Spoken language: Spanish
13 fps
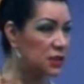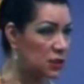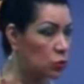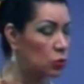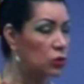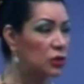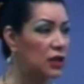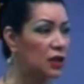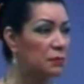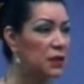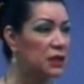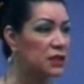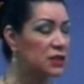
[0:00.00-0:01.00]
si tú no te
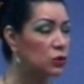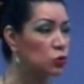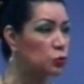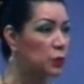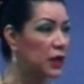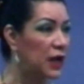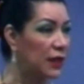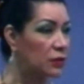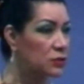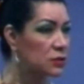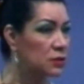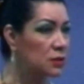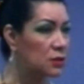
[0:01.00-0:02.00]
arrepientes de tus
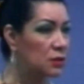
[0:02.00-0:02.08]
pecados,